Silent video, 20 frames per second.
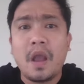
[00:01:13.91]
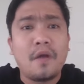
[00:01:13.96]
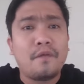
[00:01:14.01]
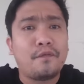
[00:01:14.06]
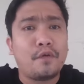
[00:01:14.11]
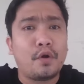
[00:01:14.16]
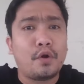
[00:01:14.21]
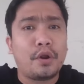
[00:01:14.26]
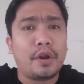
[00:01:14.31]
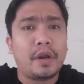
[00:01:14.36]

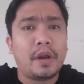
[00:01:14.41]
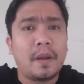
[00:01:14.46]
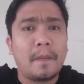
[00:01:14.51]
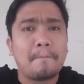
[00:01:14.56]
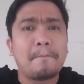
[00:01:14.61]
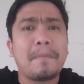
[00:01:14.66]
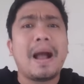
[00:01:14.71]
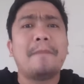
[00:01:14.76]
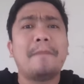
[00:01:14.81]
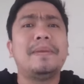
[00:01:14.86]

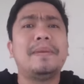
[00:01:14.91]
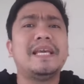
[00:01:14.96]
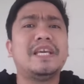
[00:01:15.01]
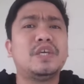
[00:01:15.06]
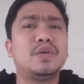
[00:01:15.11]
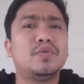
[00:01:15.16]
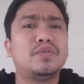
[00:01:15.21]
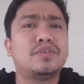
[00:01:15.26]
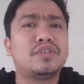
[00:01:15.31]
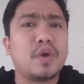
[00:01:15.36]
for public
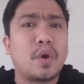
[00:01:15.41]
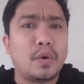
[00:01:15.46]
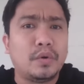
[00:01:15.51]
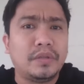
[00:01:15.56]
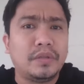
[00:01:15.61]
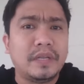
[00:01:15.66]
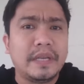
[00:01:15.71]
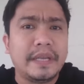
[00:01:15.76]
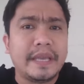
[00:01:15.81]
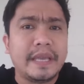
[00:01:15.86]
use
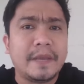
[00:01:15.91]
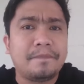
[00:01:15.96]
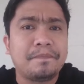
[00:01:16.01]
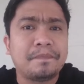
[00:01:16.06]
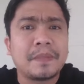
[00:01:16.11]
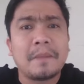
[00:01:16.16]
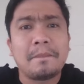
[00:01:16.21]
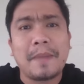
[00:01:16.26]
only